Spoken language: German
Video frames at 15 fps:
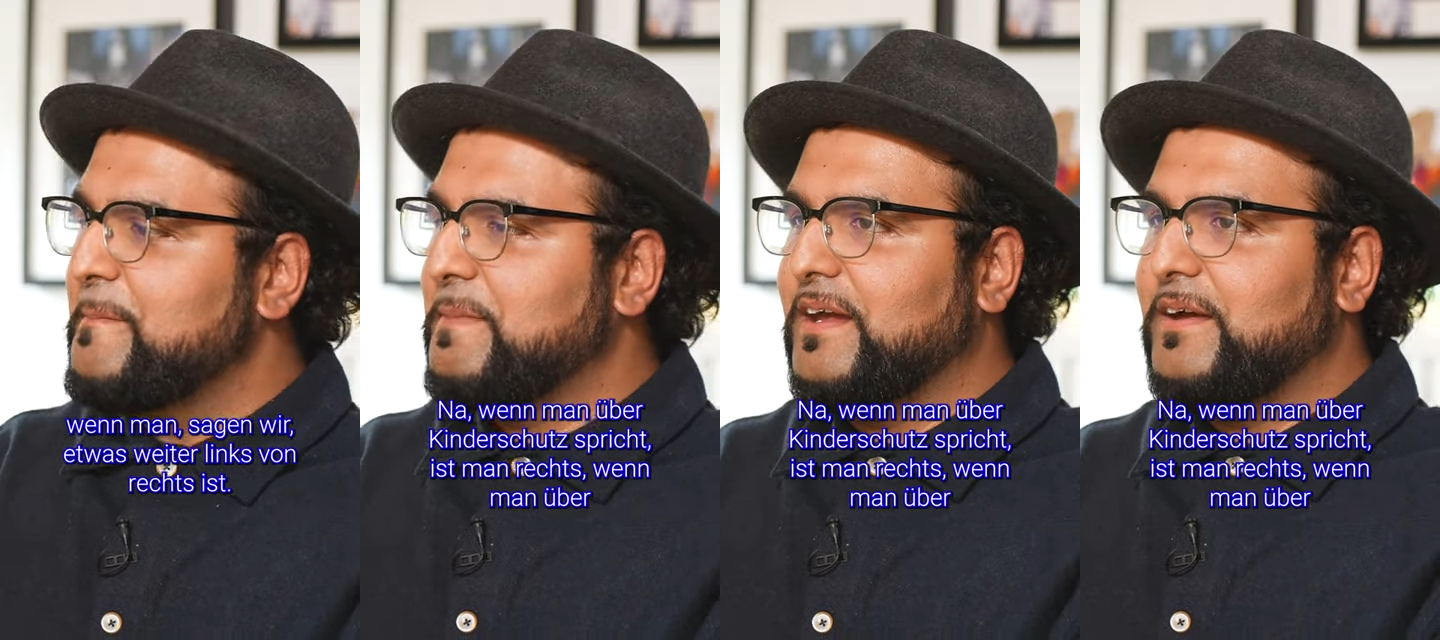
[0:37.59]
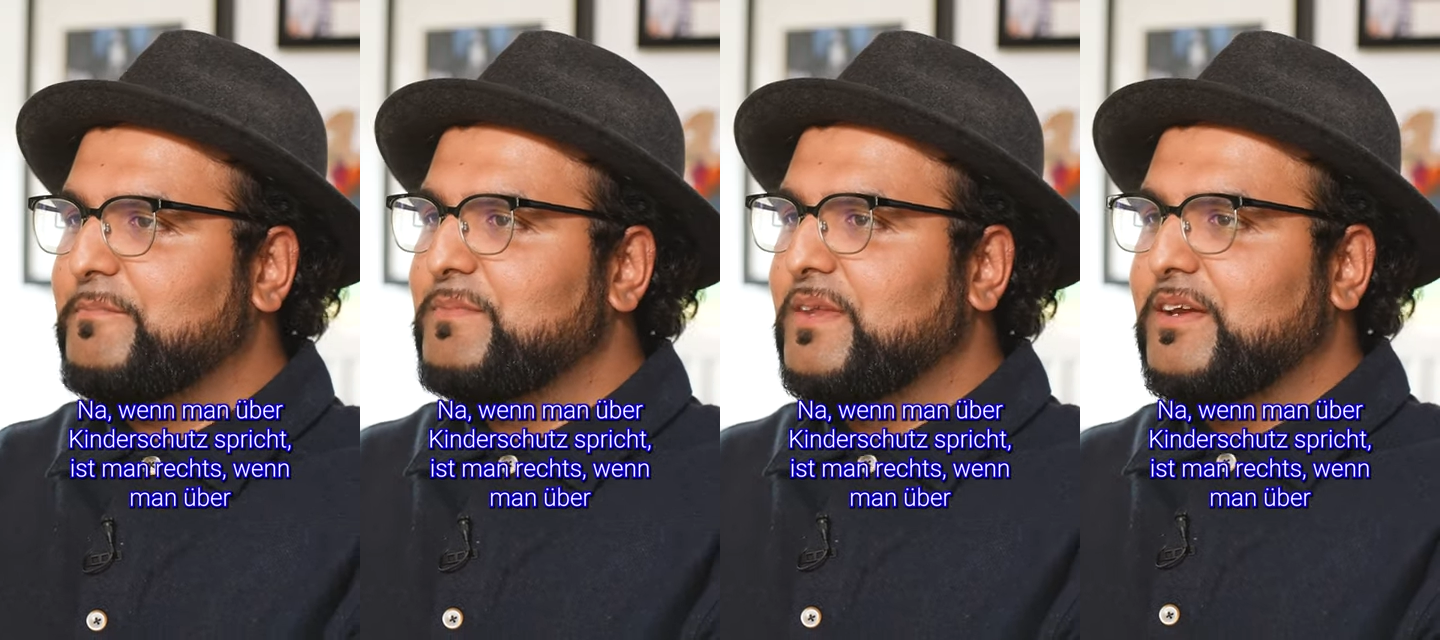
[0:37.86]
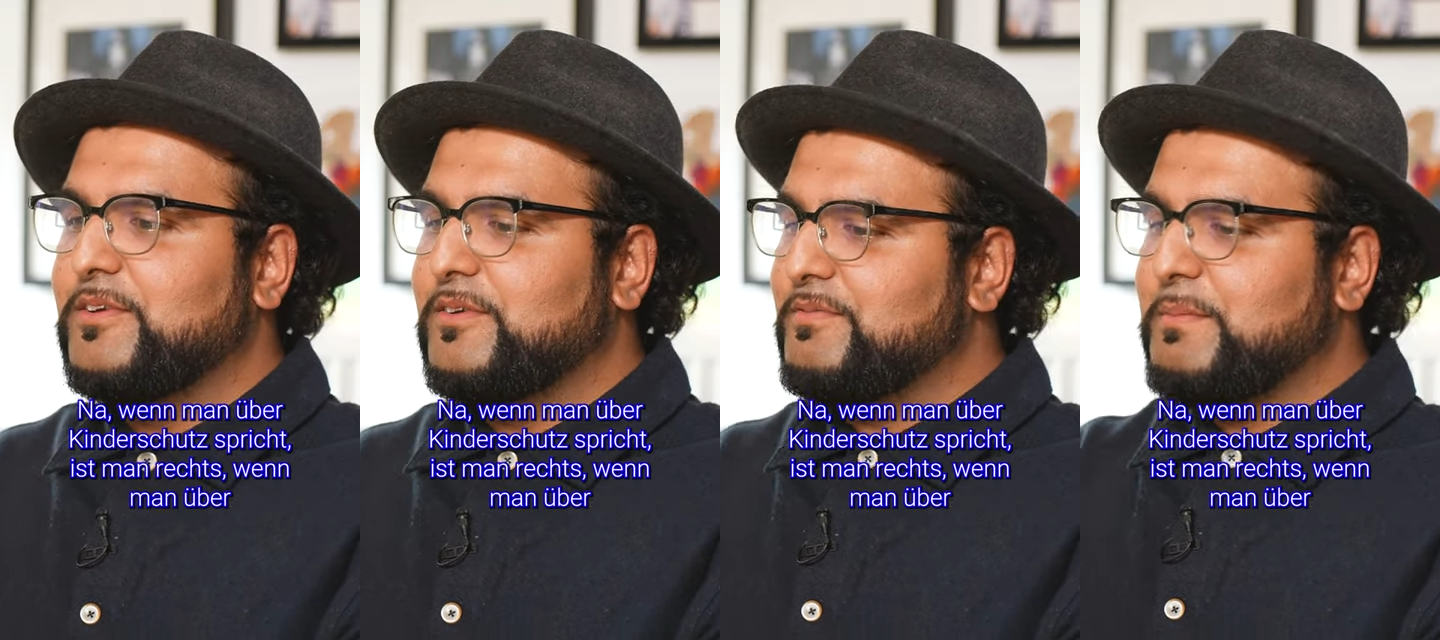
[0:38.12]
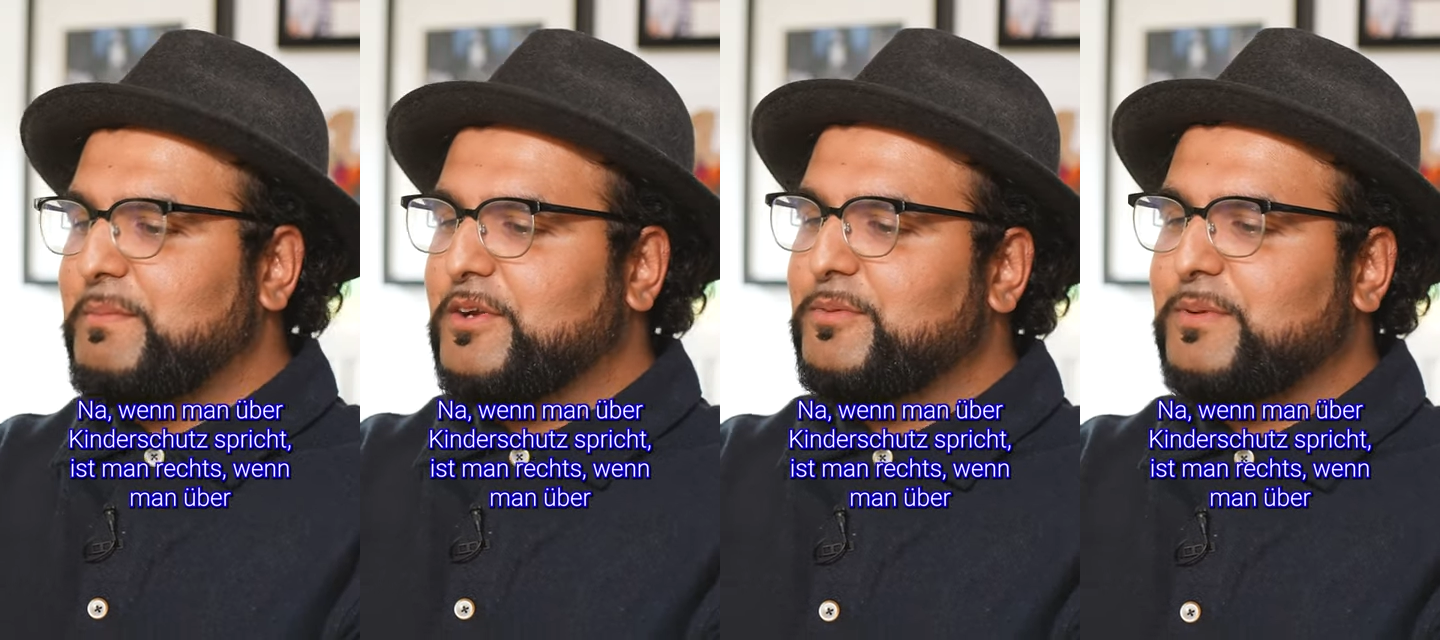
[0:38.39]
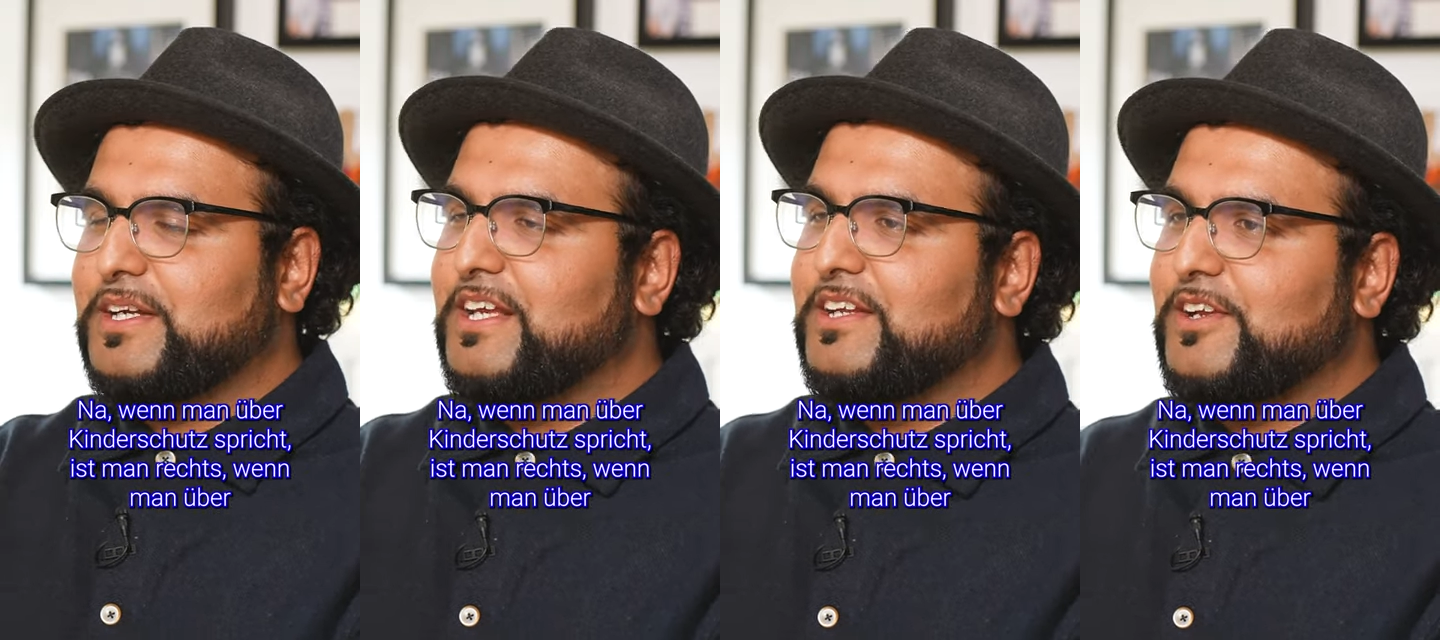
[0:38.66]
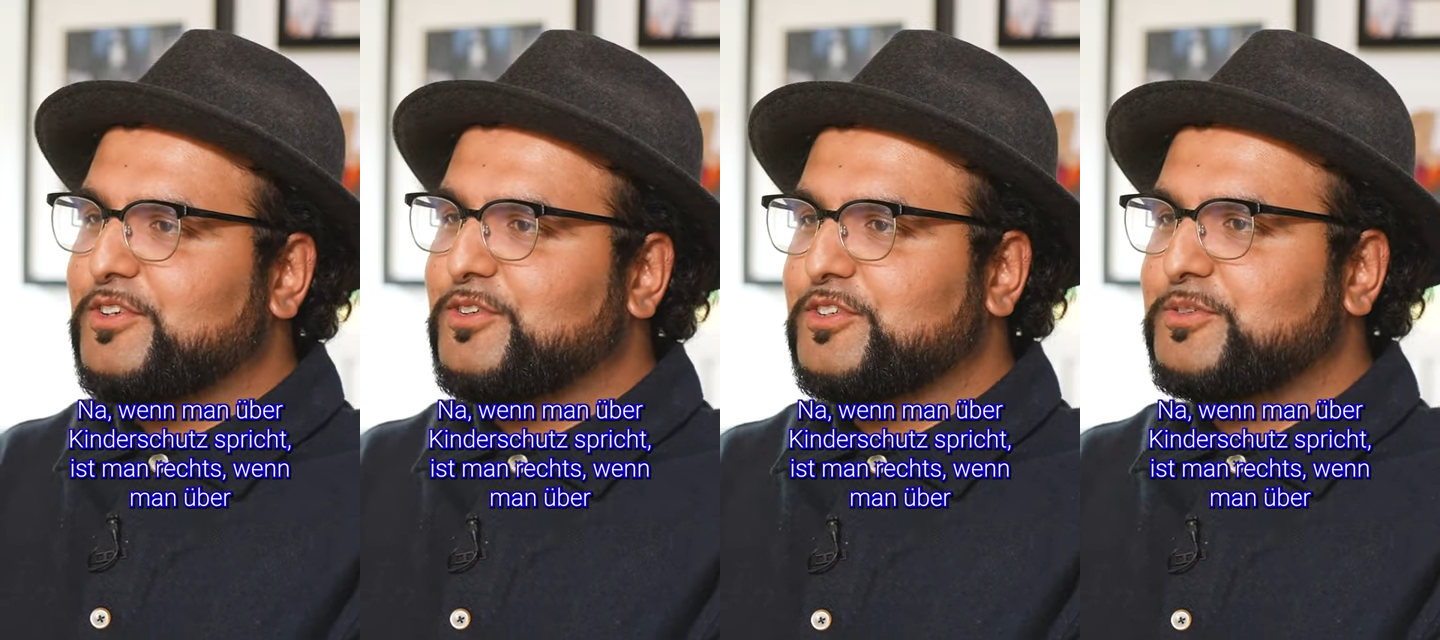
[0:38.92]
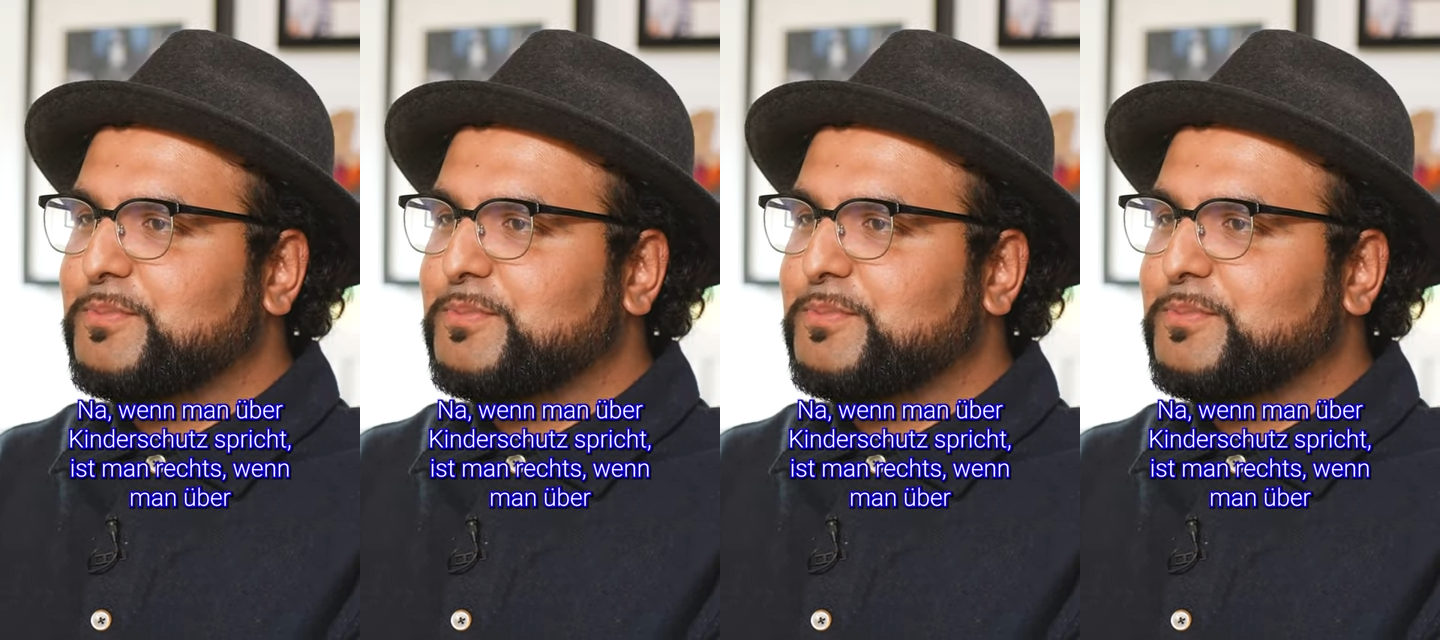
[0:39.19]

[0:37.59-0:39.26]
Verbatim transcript: Ja? Ne? Wenn man über Kinderschutz